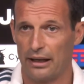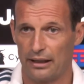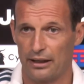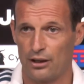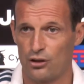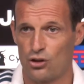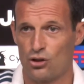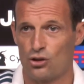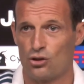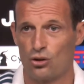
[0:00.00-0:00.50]

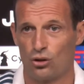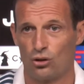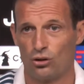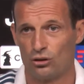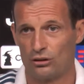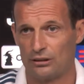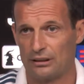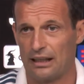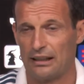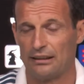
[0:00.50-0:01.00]
che ci
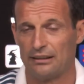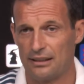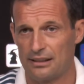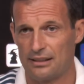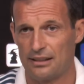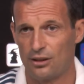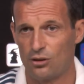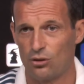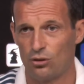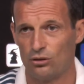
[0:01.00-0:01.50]
sono tante
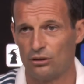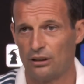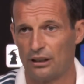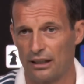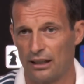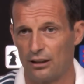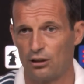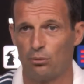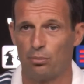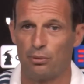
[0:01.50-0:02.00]
seconde
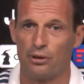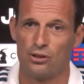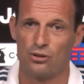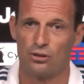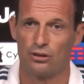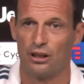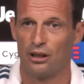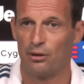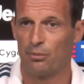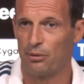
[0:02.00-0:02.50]
che hanno
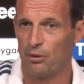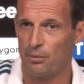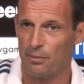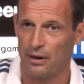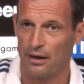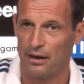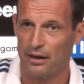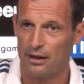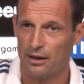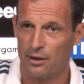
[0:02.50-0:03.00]
preso delle
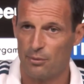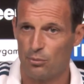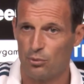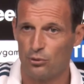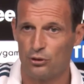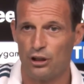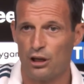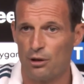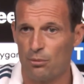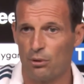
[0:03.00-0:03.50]
prime
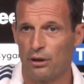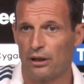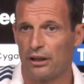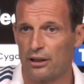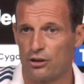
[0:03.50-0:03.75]
più deboli,